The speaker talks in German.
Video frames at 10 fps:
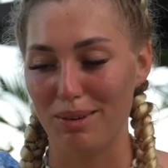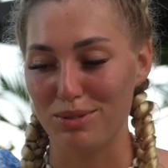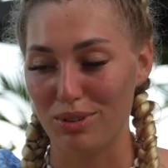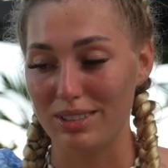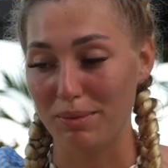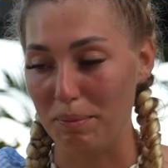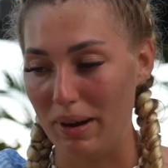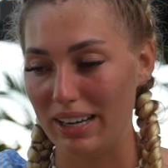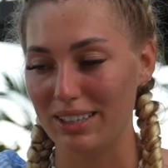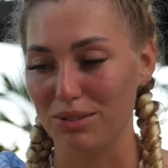habe es trotzdem
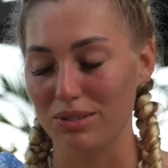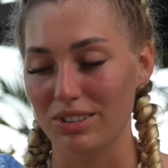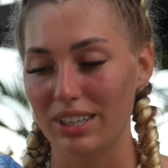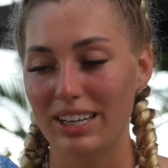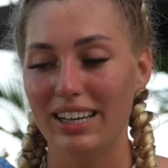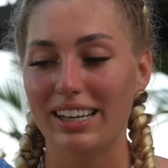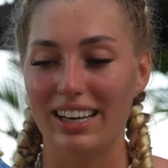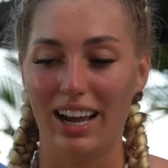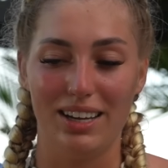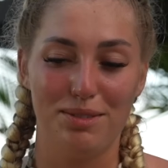gemacht und
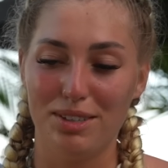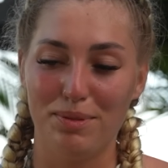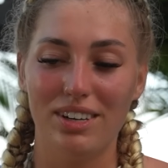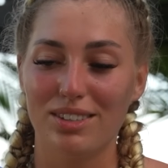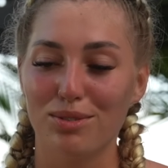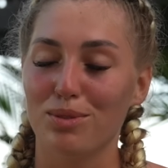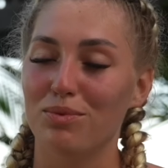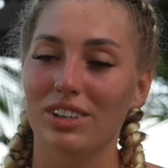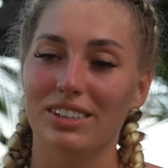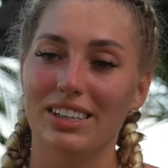klar, ich, ich, bin jetzt nur zum
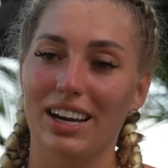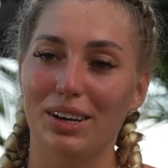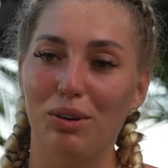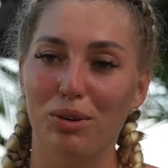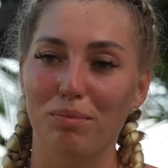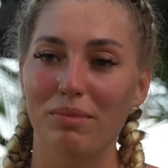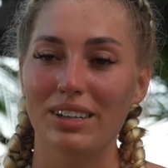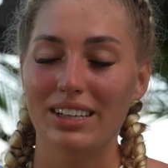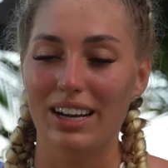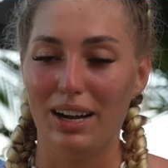vierten Tag gekommen,
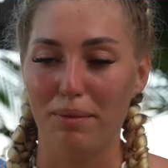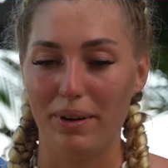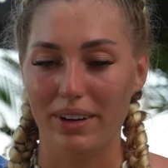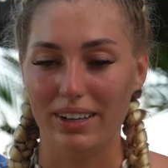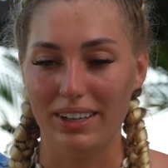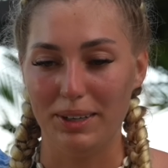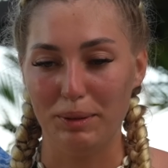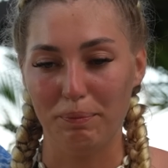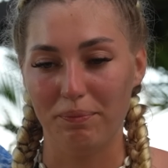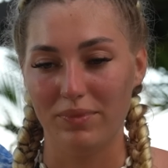aber
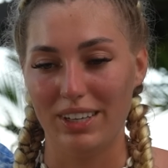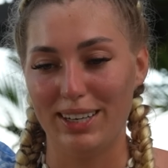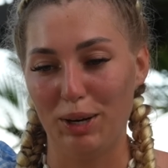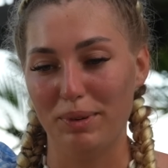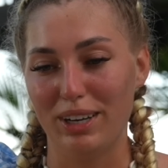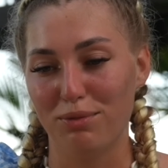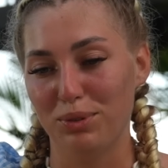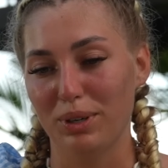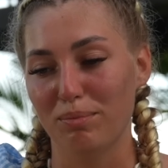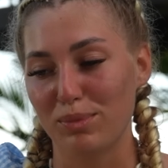ähm, ich glaube,
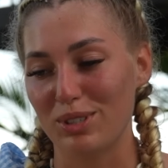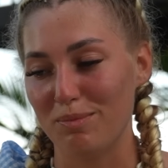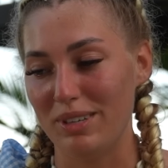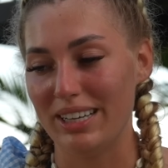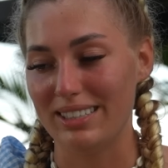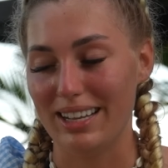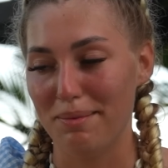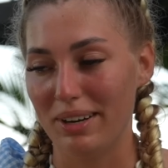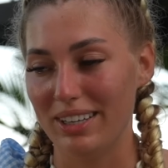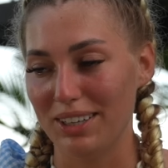dafür muss ich mich jetzt
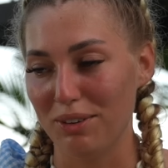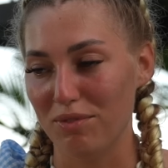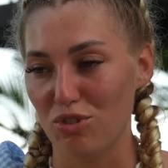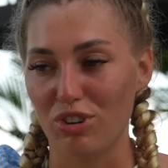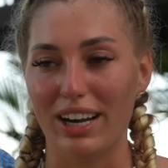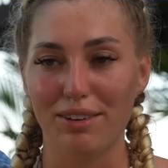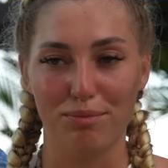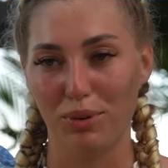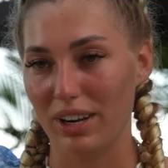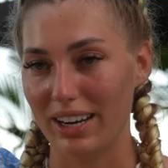selber nicht irgendwie
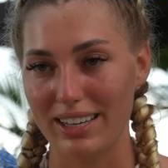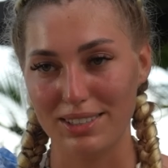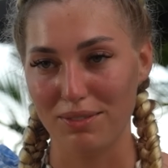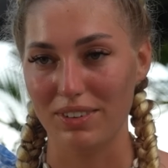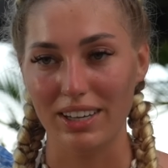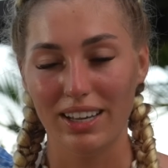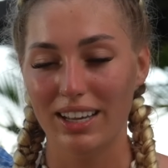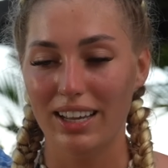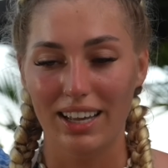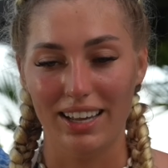strafen oder da jetzt irgendwie
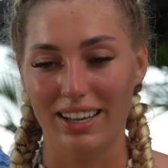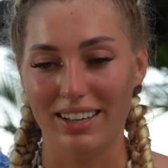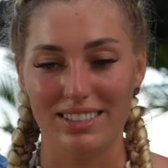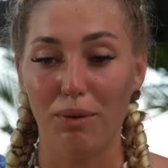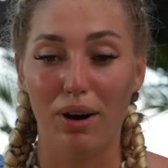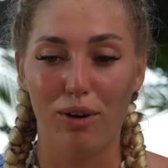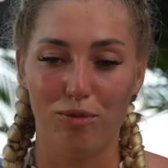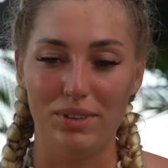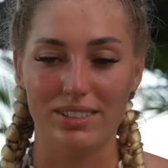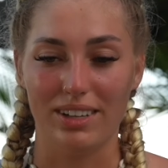äh, sauer auf mich